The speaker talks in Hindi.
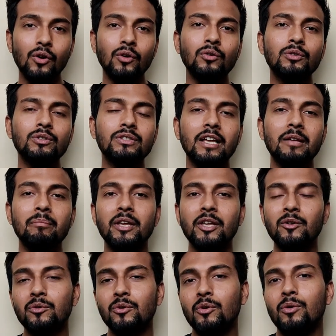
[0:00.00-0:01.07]
और कुछ टाइम में
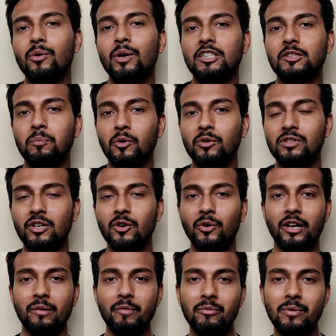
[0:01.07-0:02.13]
ही उनको एक्सपोर्ट्स के
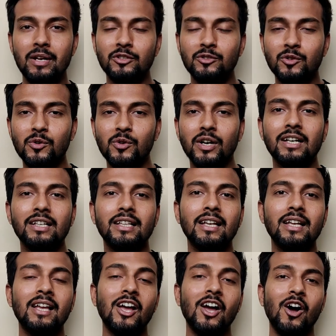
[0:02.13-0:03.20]
ऑर्डर भी मिलने शुरू हो गए
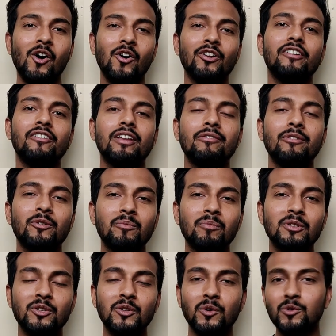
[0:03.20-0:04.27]
थे और इवन
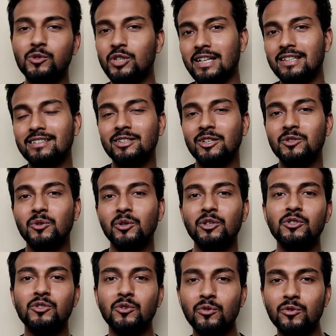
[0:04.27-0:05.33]
उनमें से तो कुछ ऐसे थे जो
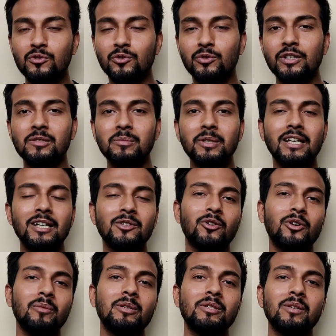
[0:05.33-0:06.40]
कि स्कूल स्टूडेंट्स भी थे
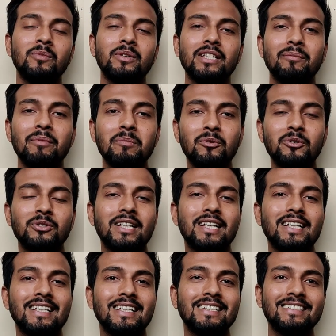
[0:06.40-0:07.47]
जो कि मेरे से ये भी
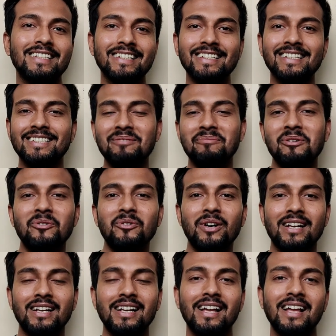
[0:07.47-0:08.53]
पूछते हैं कि किस तरीके से मेरे को
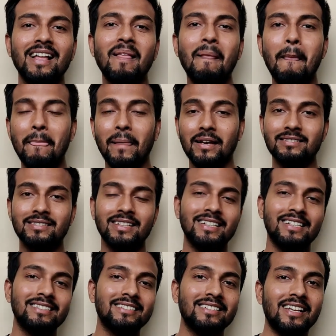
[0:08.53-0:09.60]
करना है किस
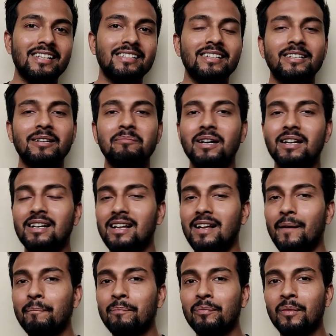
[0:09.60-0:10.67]
तरीके से सारा सेटअप करना
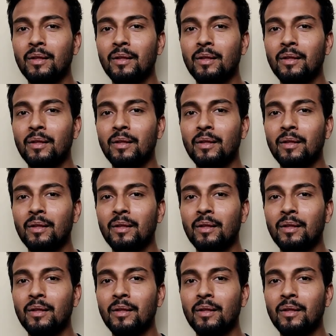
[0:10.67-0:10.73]
है